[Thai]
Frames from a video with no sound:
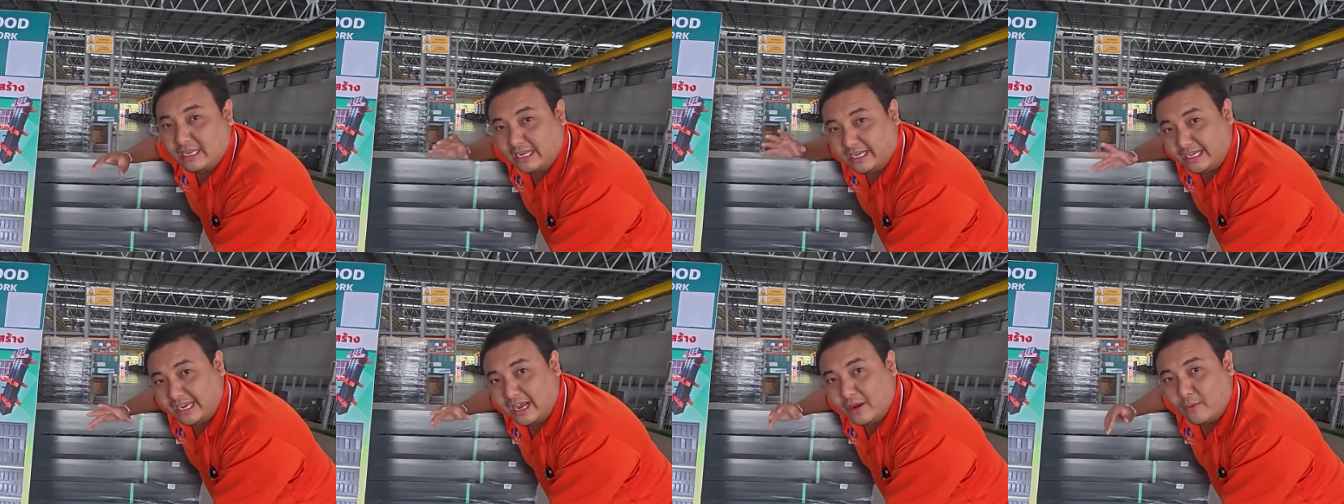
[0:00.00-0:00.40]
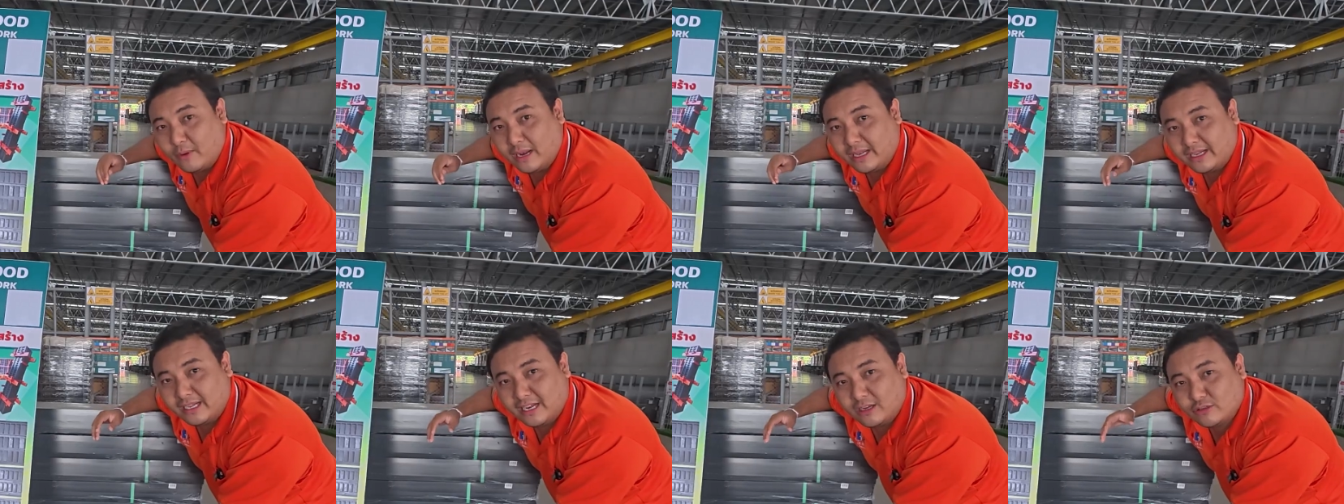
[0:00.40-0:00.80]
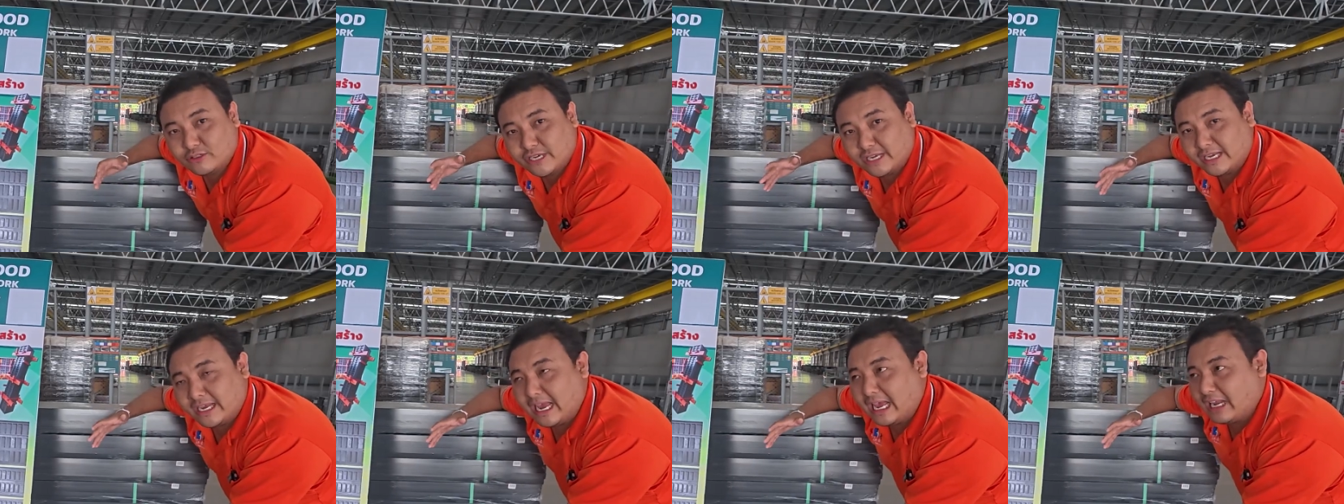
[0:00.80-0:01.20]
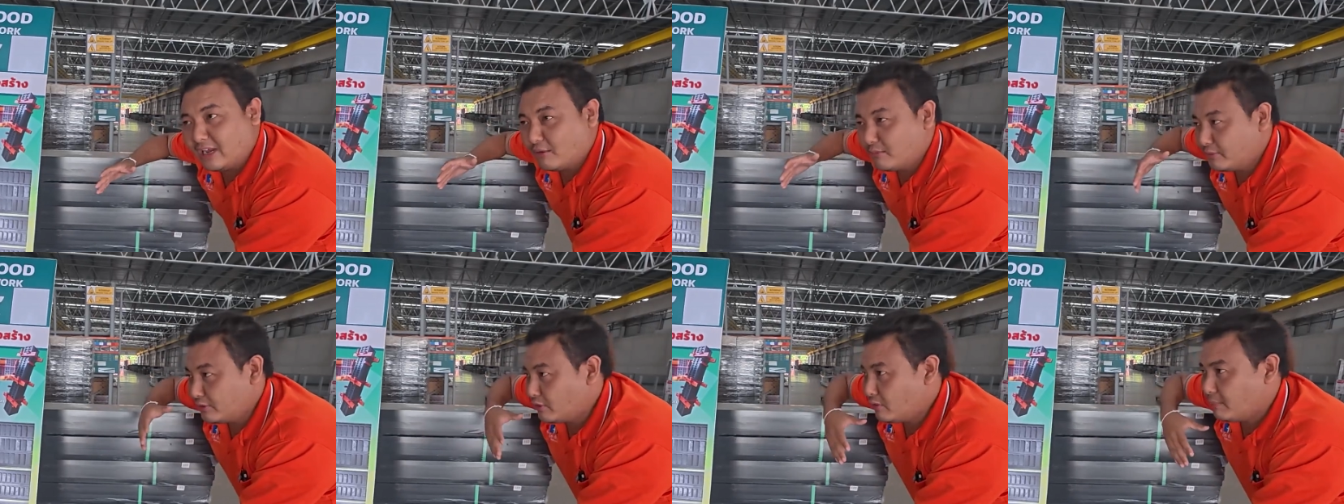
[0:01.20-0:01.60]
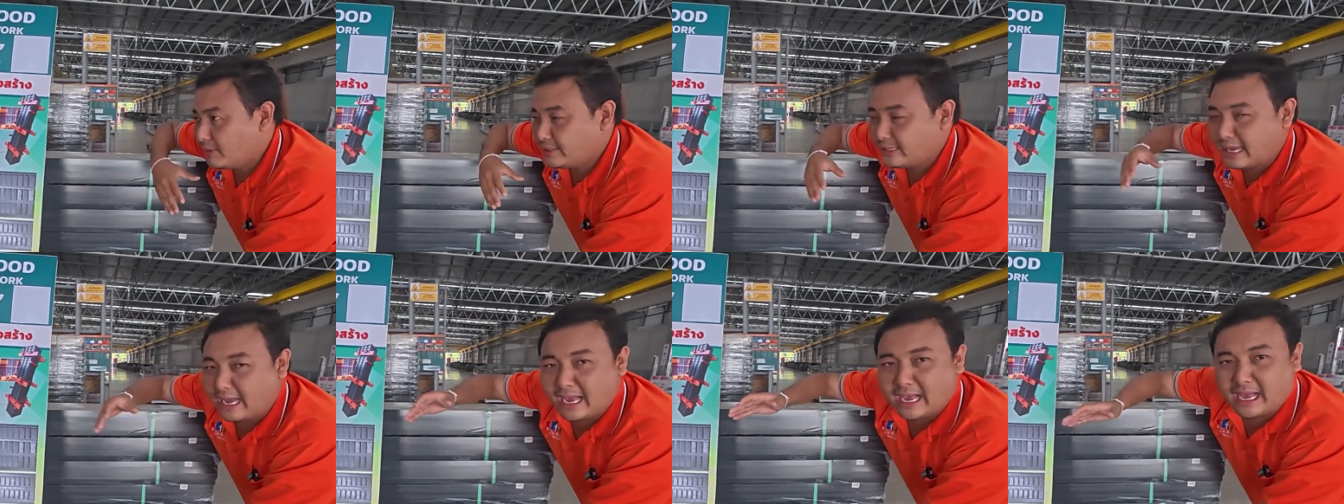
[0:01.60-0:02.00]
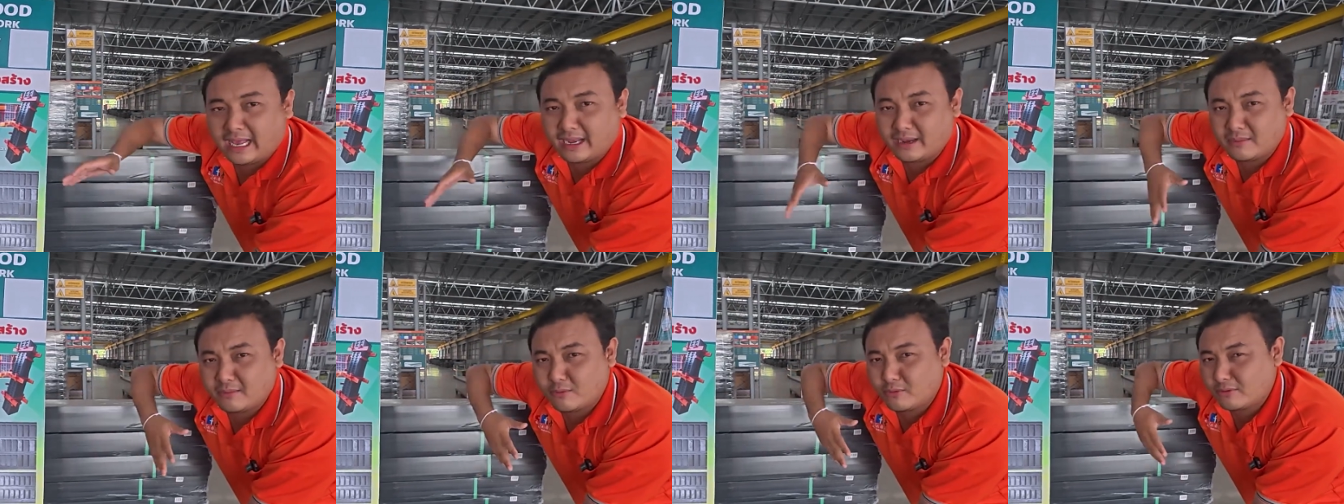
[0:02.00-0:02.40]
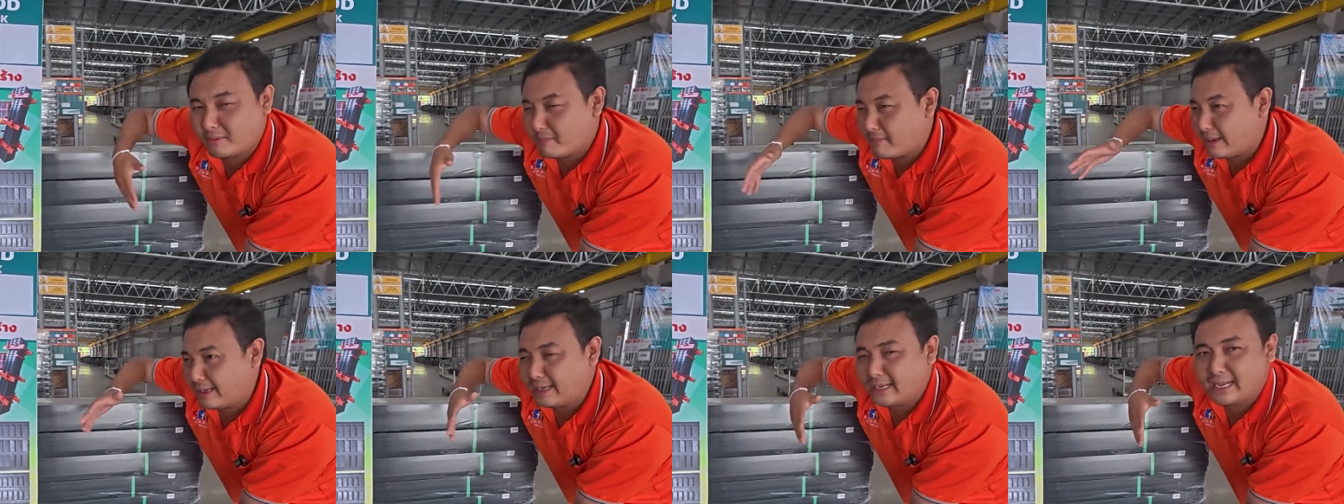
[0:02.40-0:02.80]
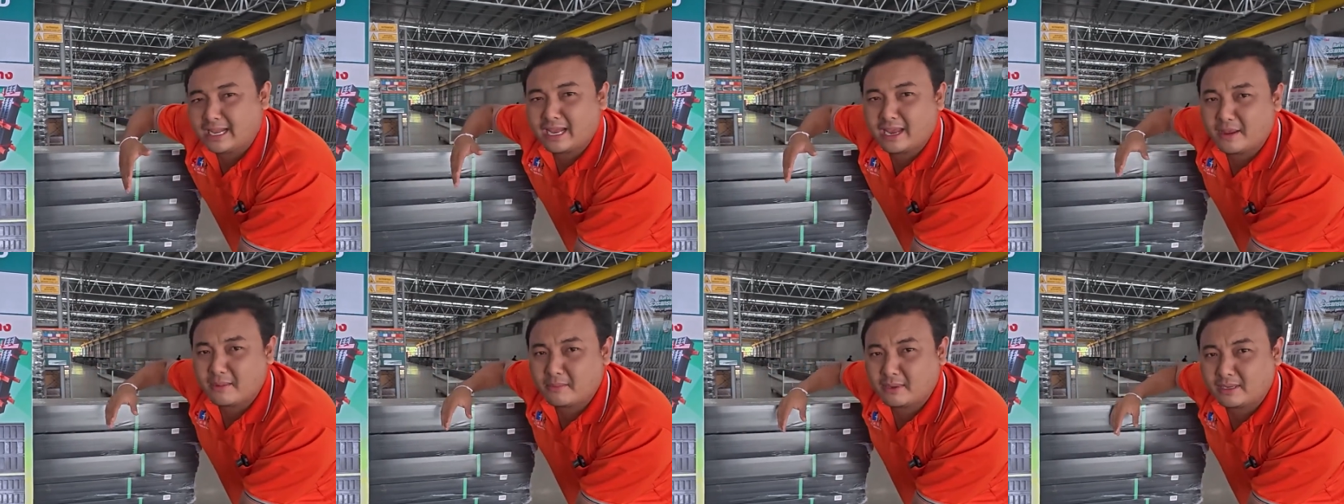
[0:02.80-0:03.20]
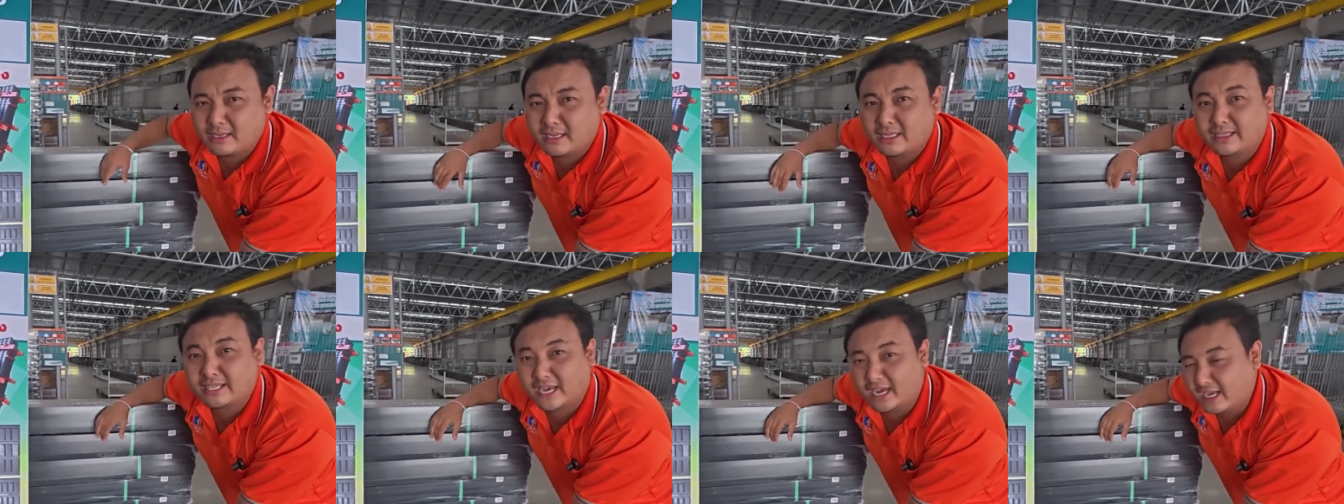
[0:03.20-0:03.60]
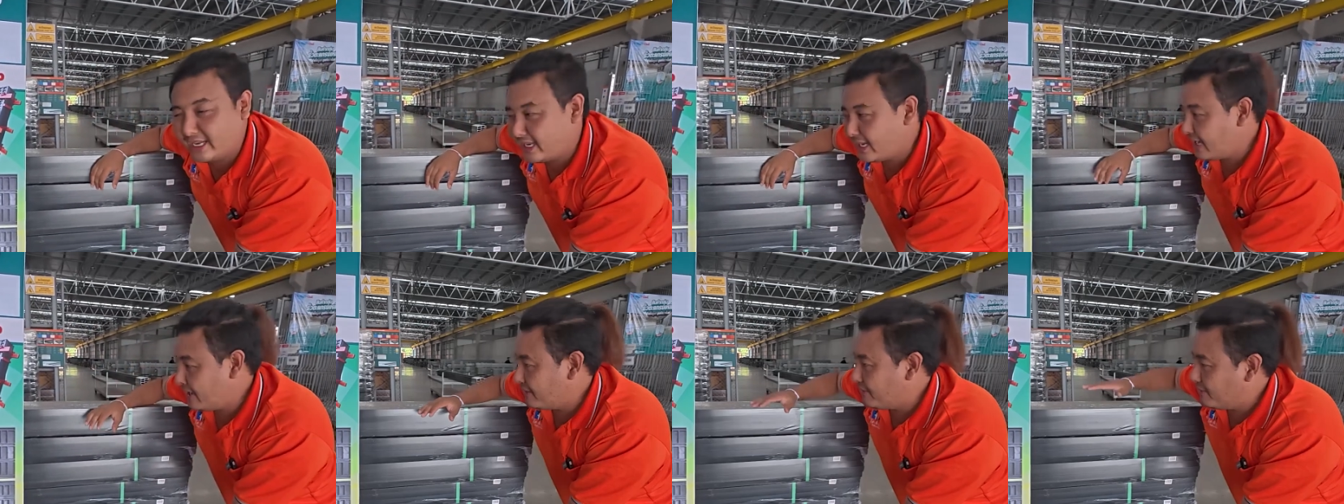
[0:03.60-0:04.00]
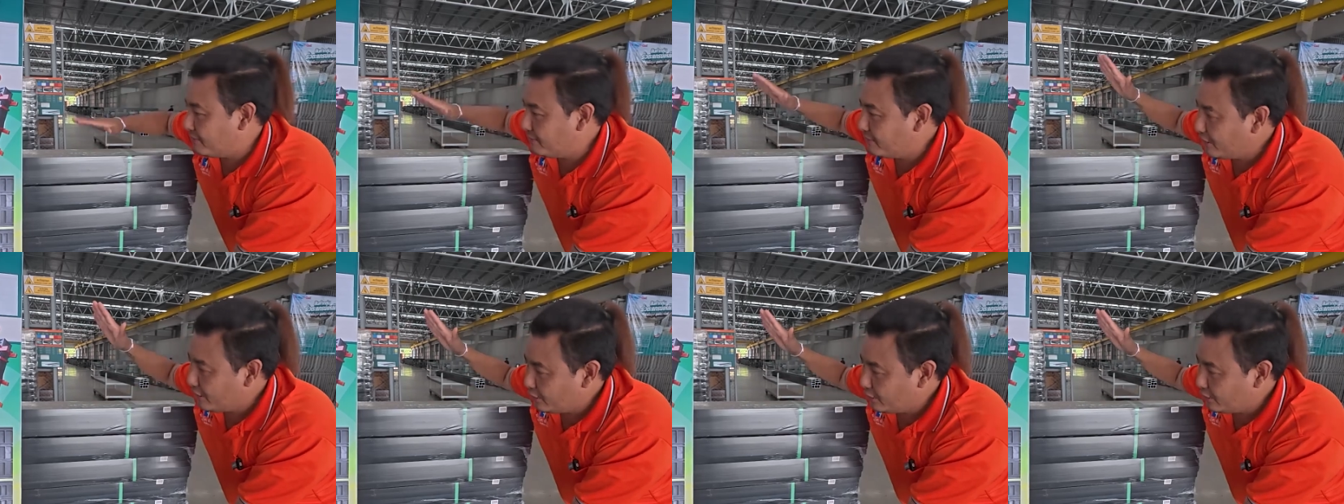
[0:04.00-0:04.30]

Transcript: และอย่างเวลาที่เราใช้งานเราไม่ต้องไปทาน้ำมนน้ำมันอะไรให้มันเลอะเทอะนะครับผม